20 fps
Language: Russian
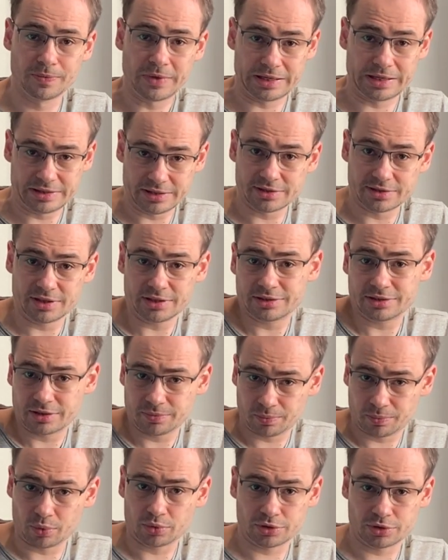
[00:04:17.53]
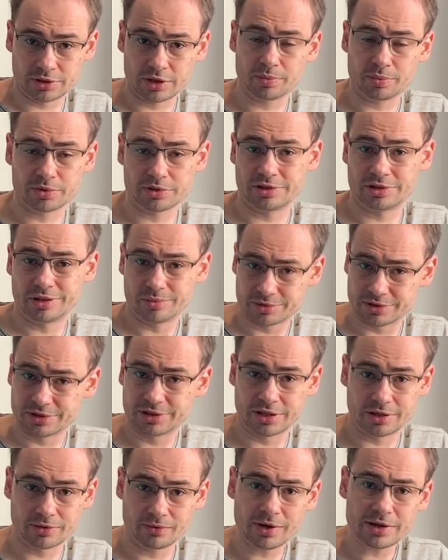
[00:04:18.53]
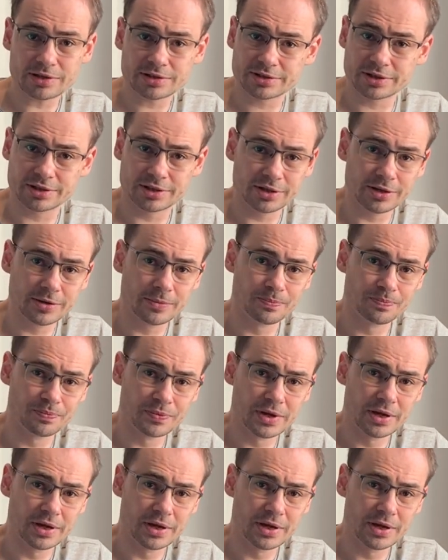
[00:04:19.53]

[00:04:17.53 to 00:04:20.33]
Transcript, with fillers: IT-сектор просто-напросто там закрывается, и